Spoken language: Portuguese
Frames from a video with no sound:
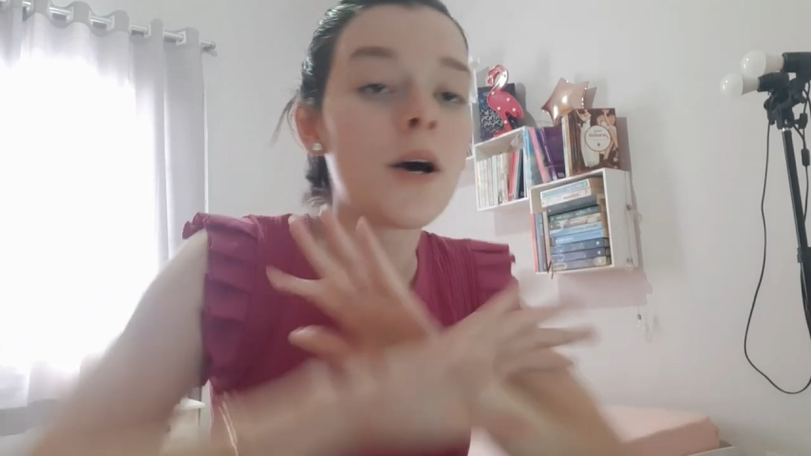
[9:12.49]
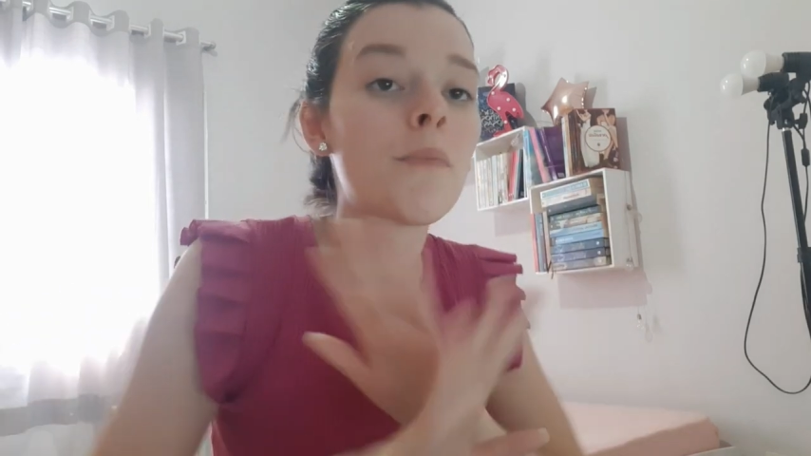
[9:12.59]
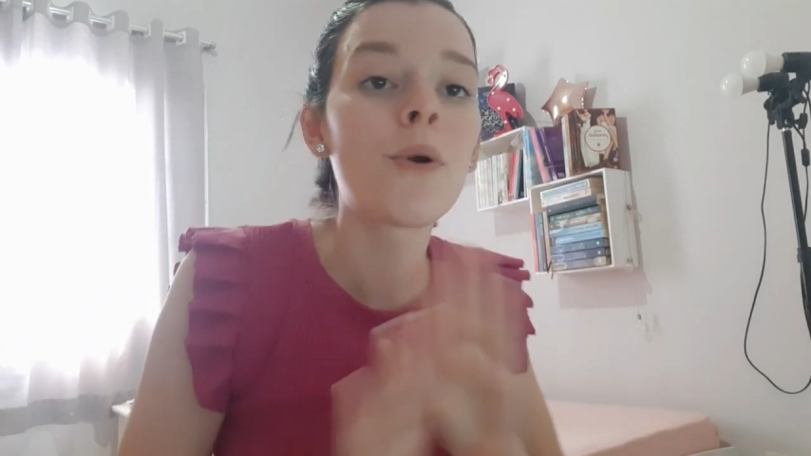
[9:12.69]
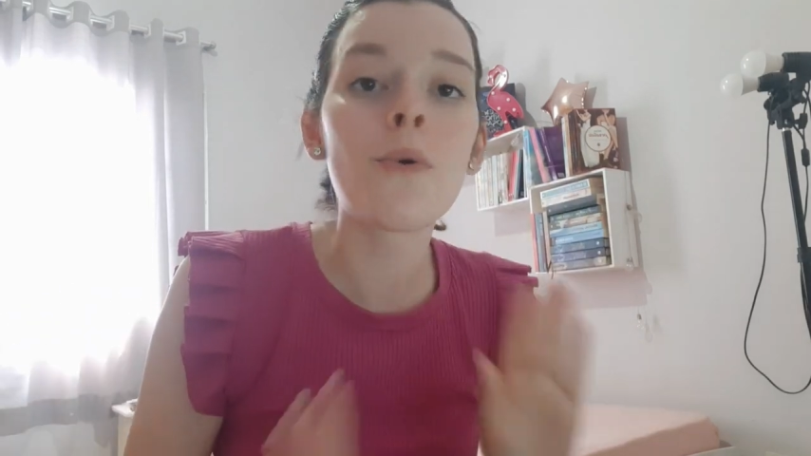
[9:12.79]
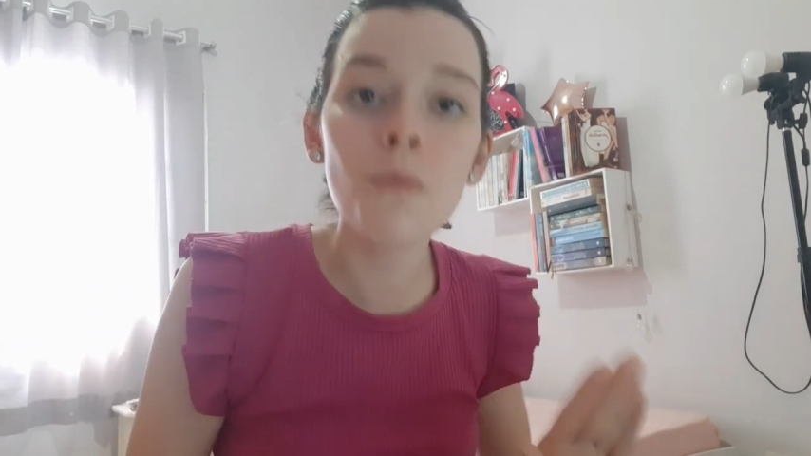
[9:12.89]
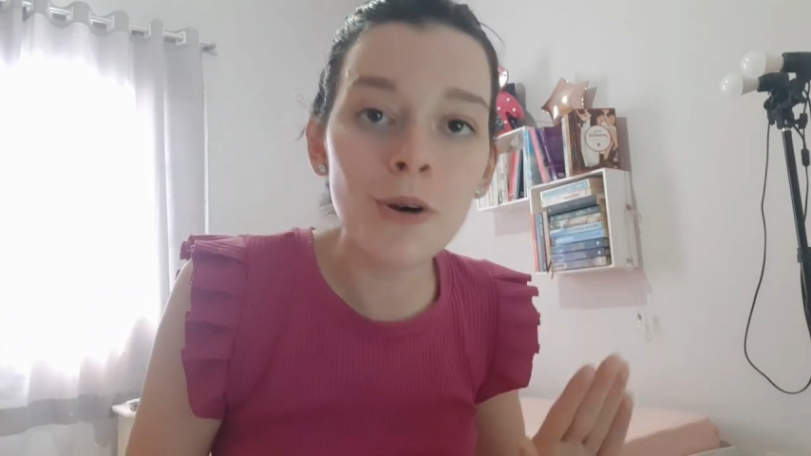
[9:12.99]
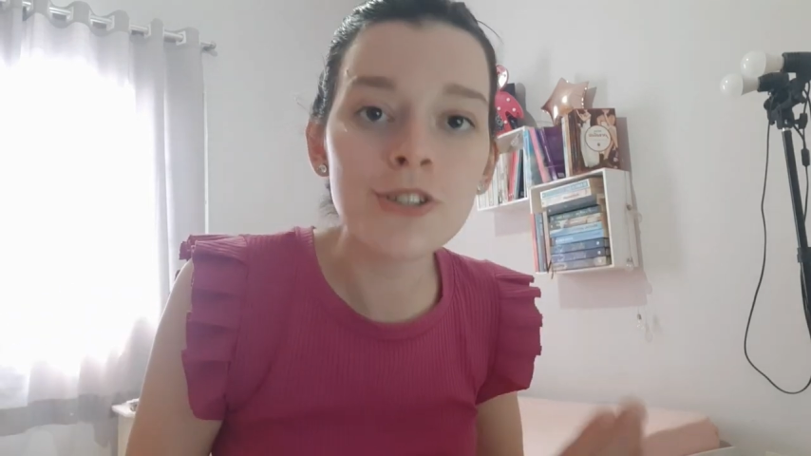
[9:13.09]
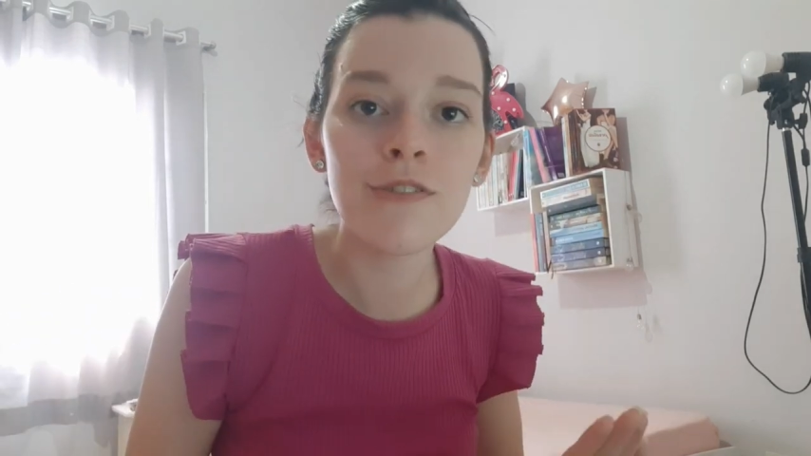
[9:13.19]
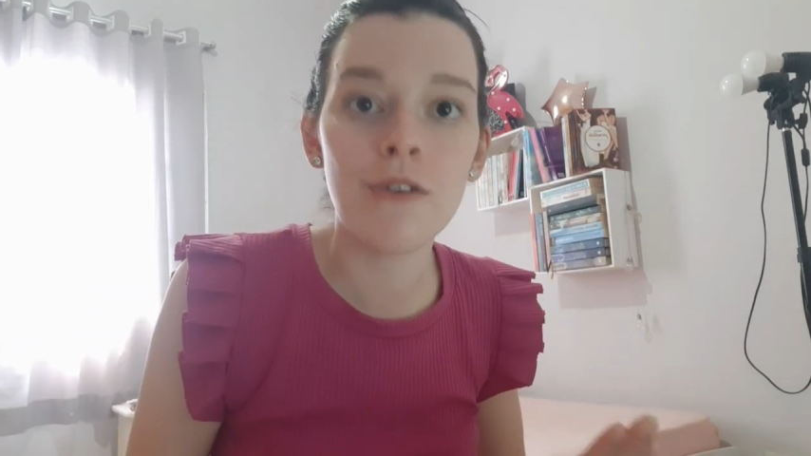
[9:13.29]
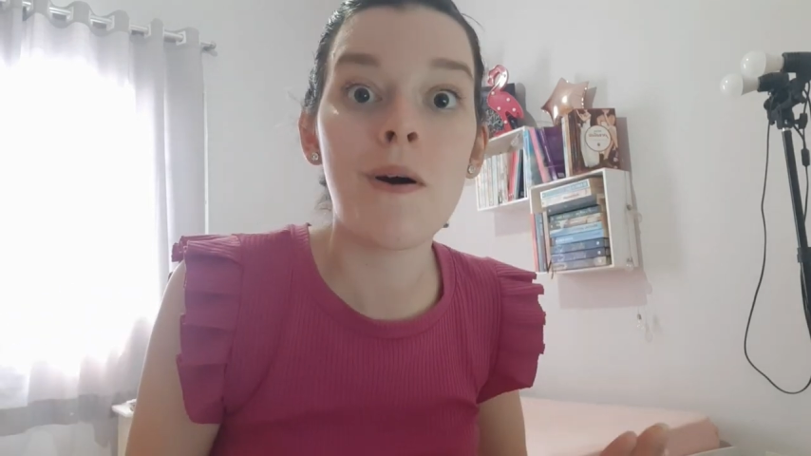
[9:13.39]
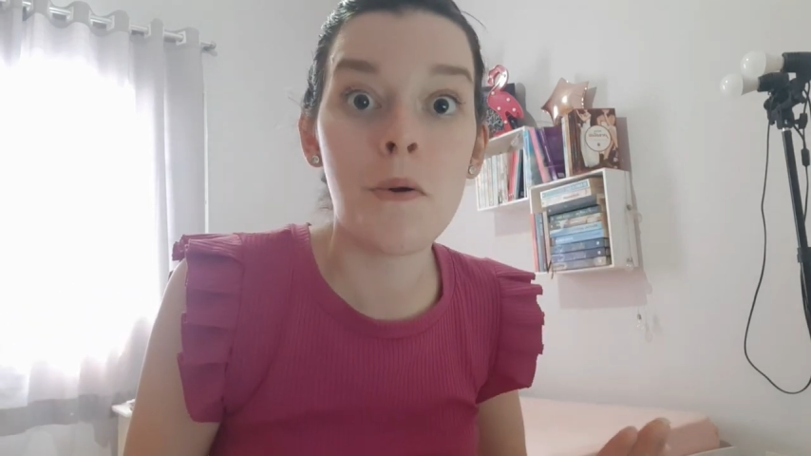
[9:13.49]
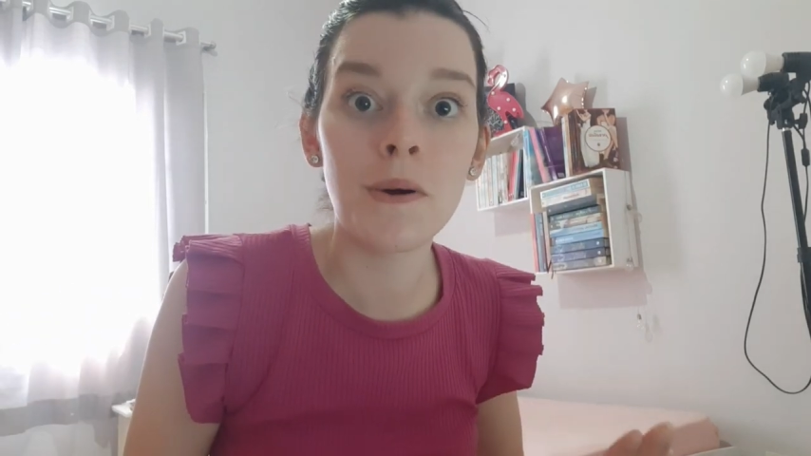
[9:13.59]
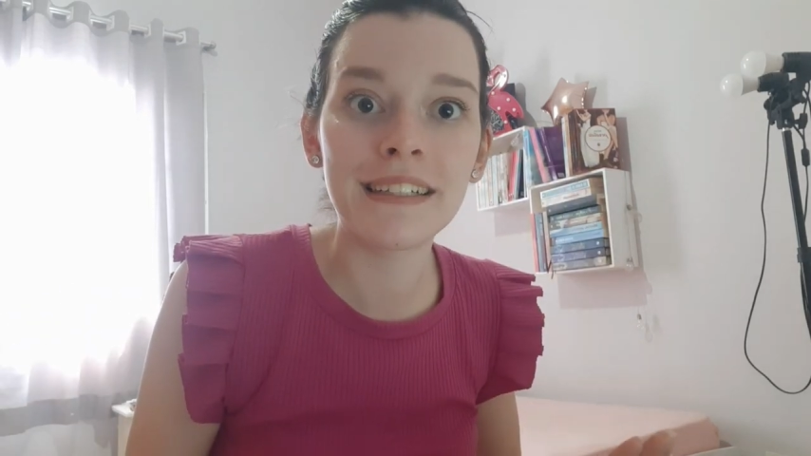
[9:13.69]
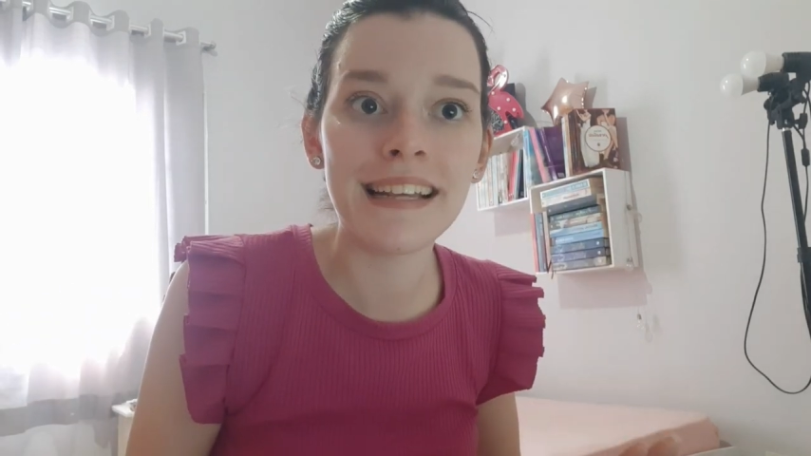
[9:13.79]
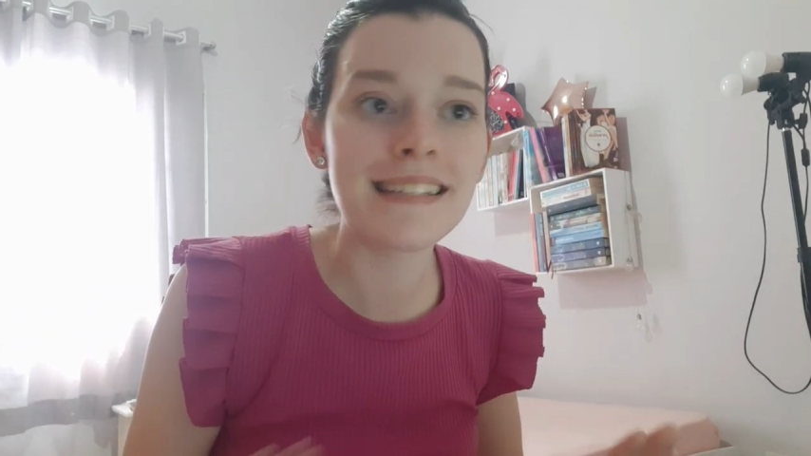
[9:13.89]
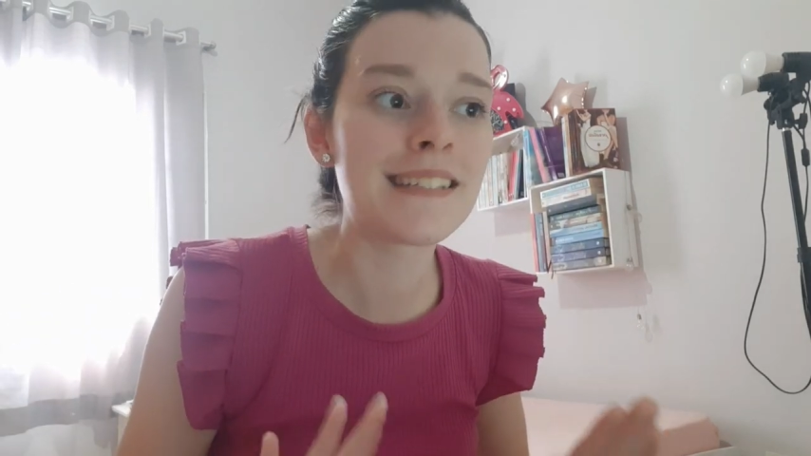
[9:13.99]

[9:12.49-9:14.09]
por algum motivo eu acordei